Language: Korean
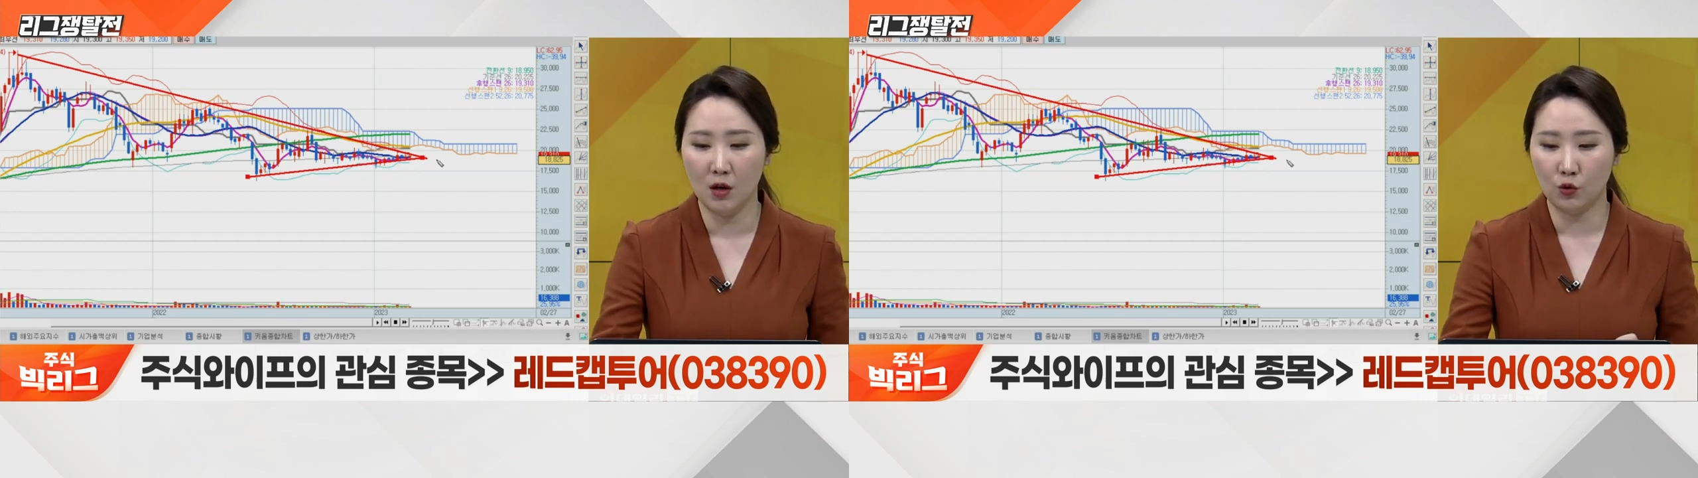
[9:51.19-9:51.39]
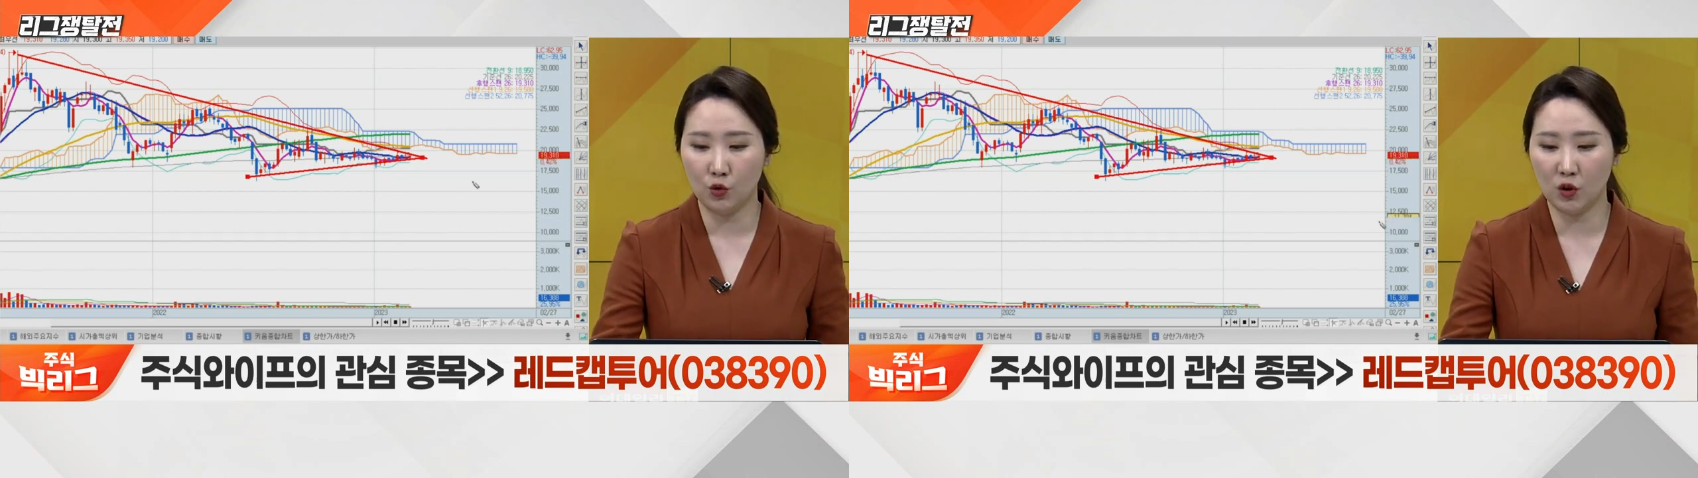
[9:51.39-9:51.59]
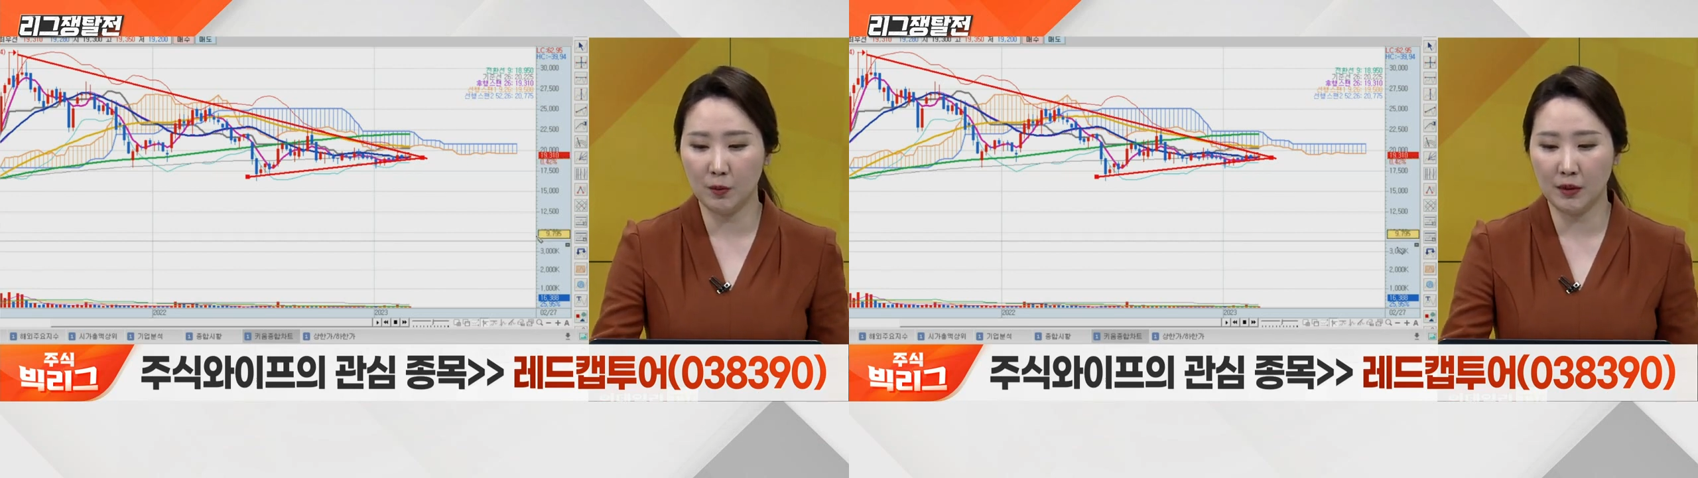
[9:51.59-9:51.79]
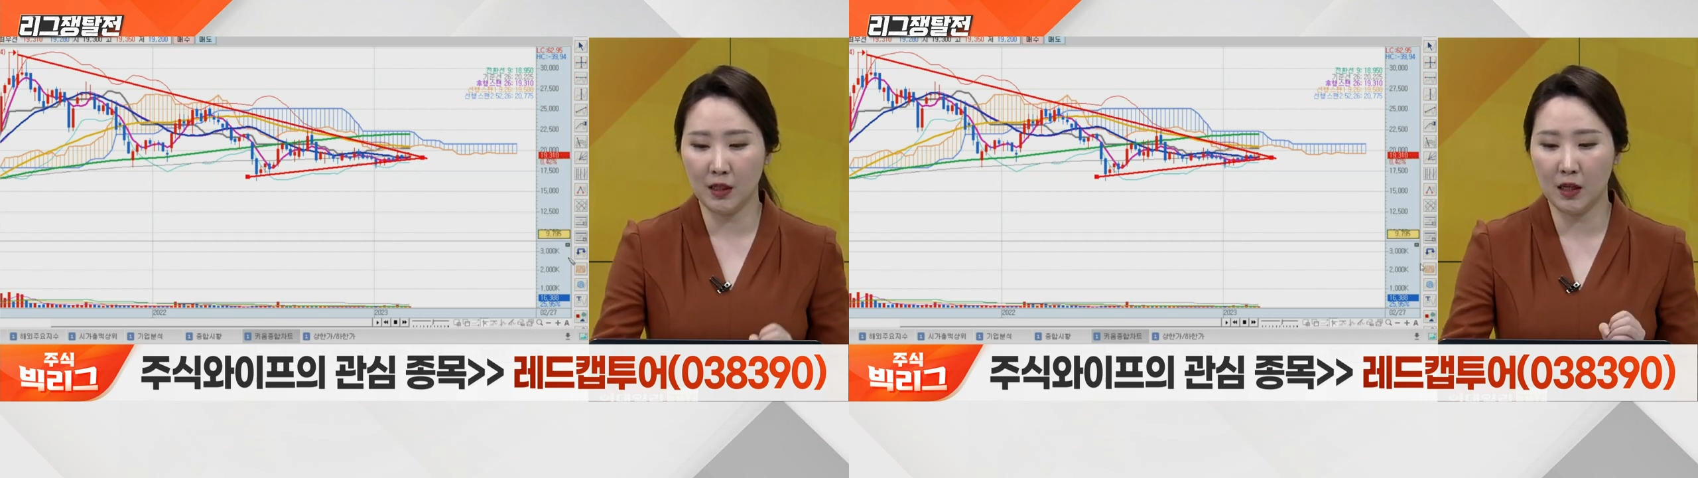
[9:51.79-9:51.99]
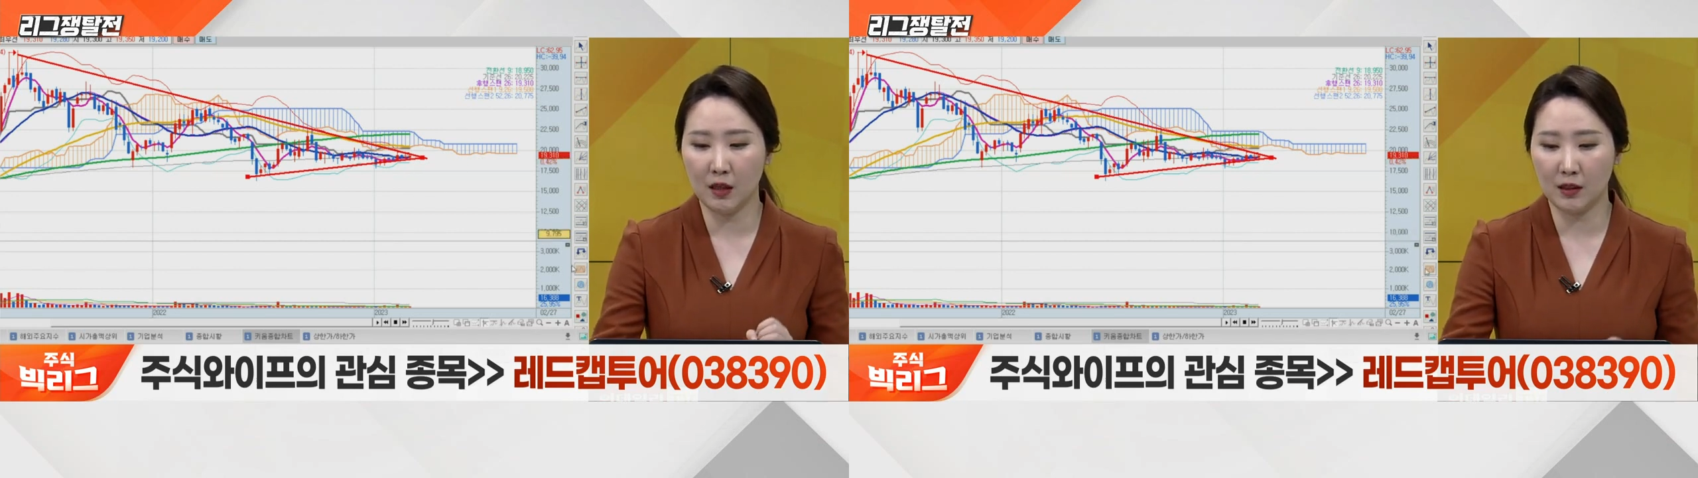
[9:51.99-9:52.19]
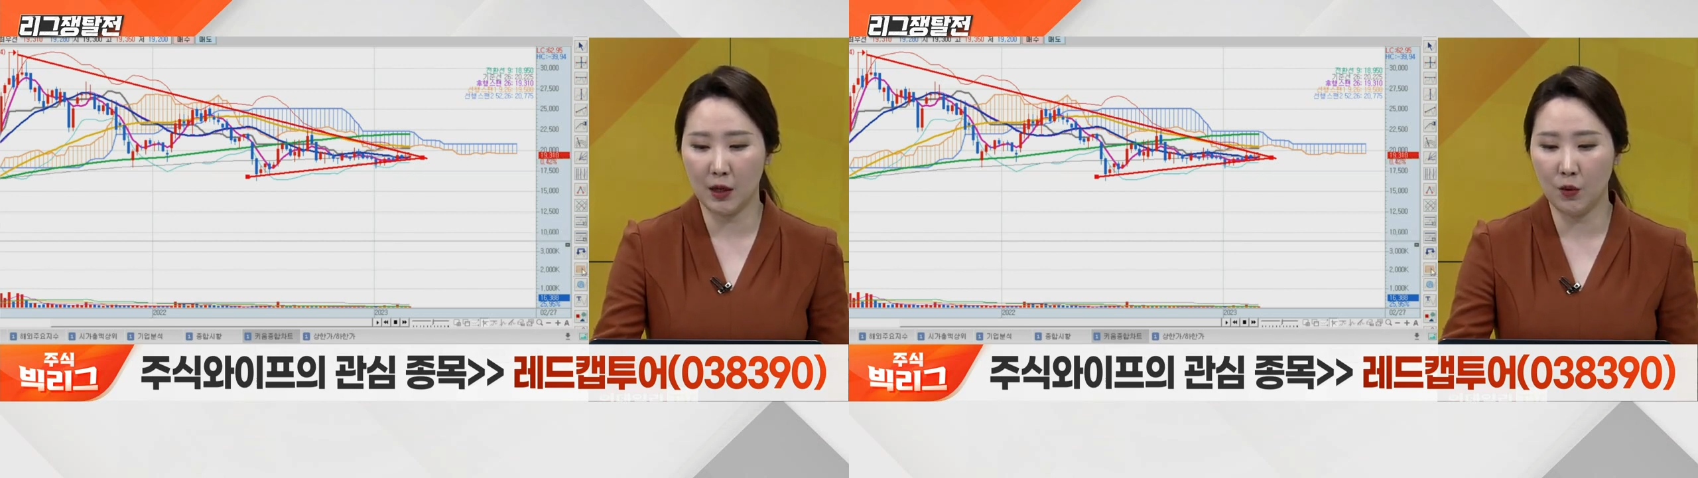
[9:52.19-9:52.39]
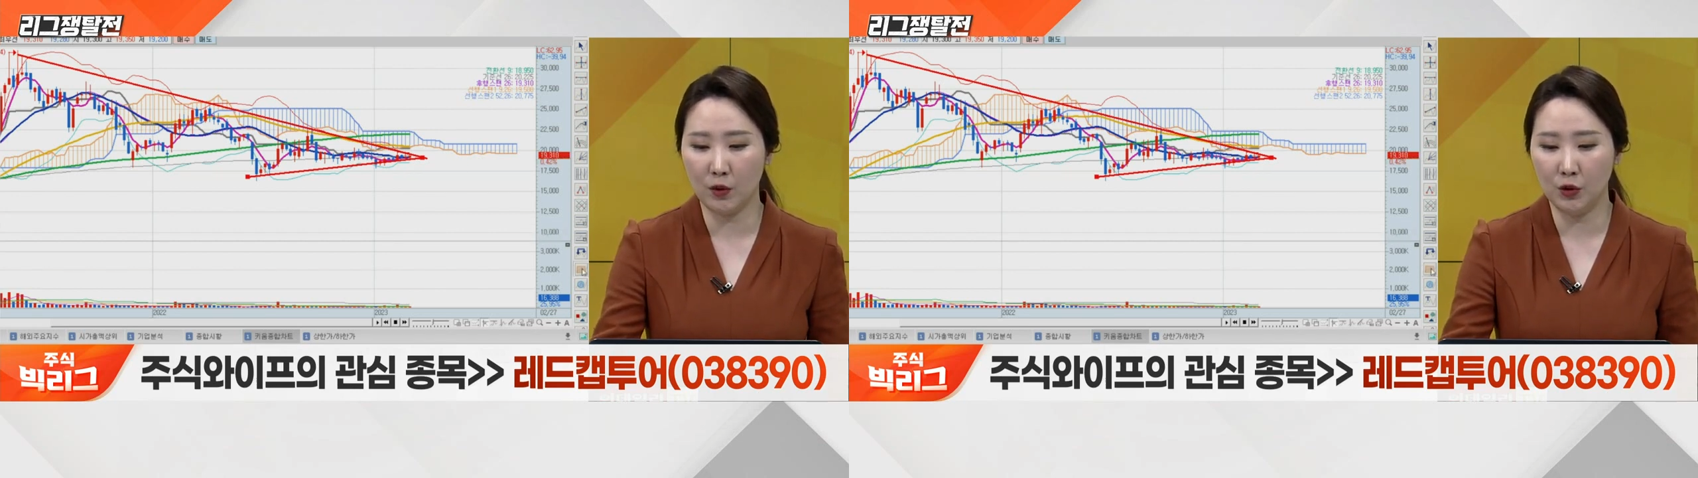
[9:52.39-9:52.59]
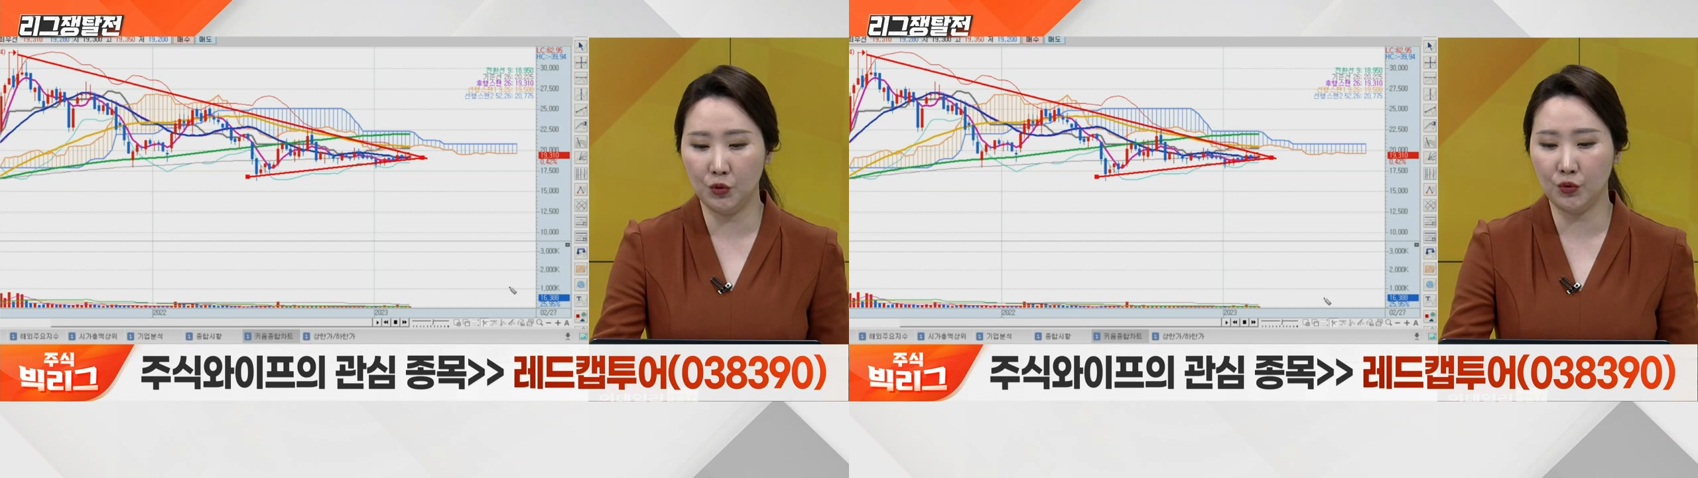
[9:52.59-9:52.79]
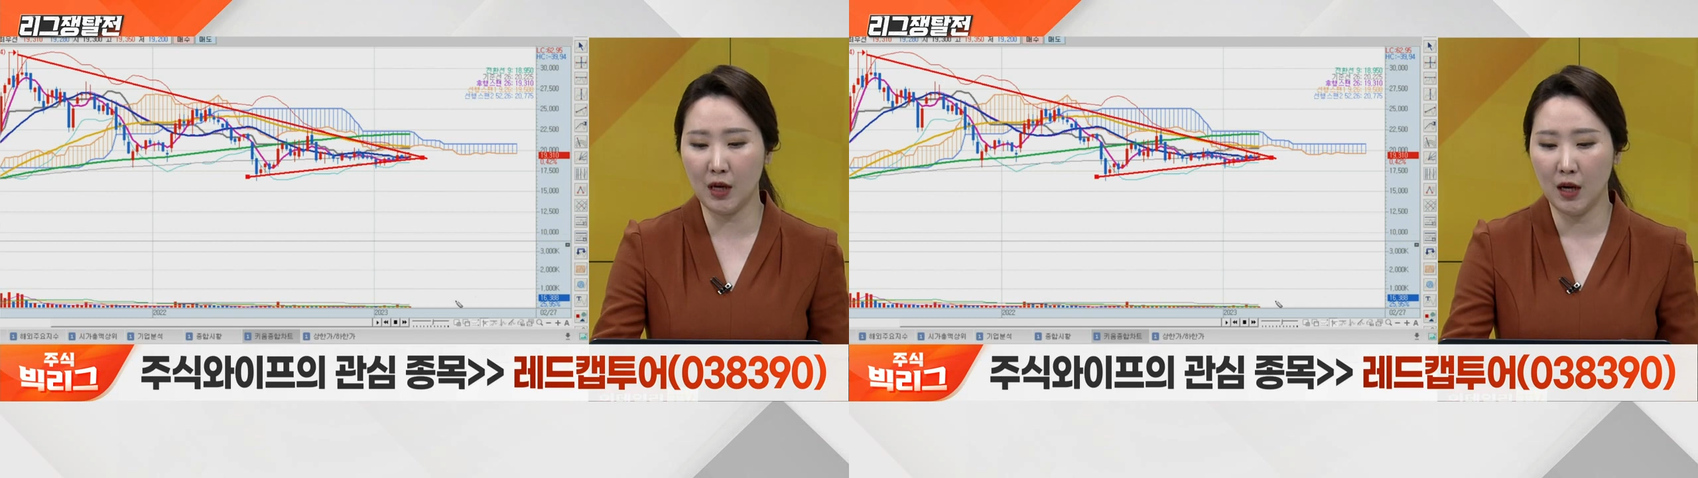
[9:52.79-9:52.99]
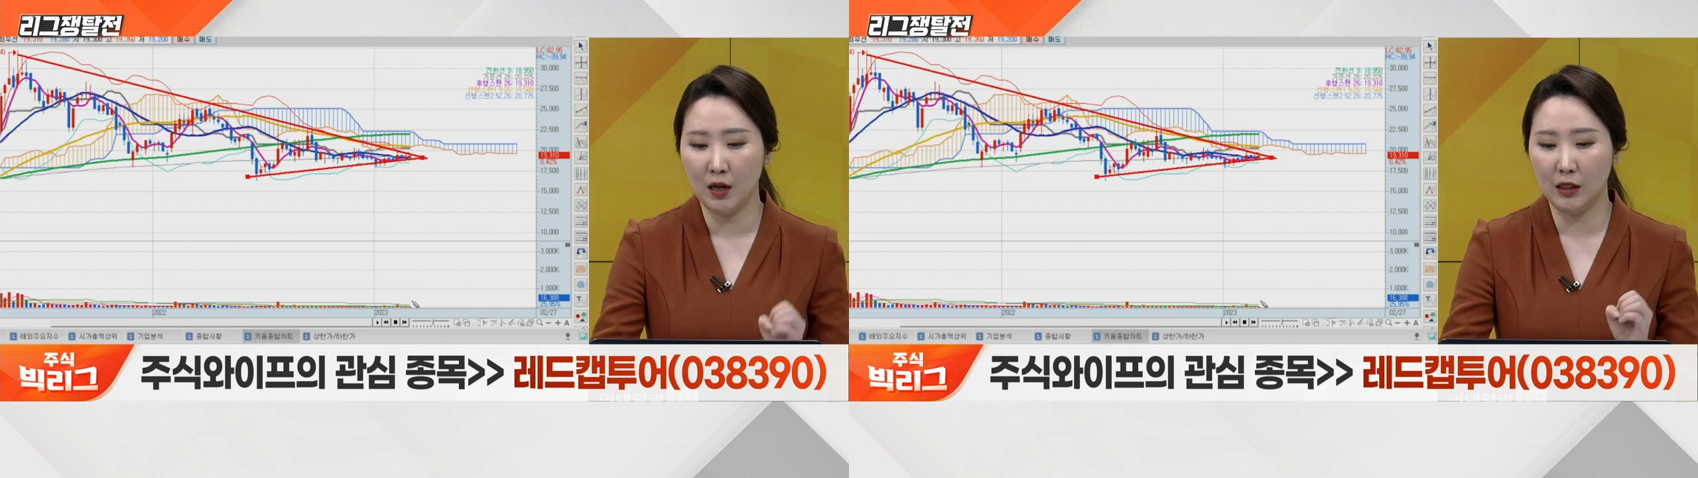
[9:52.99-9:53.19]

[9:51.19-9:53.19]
수급이나 재료 이슈나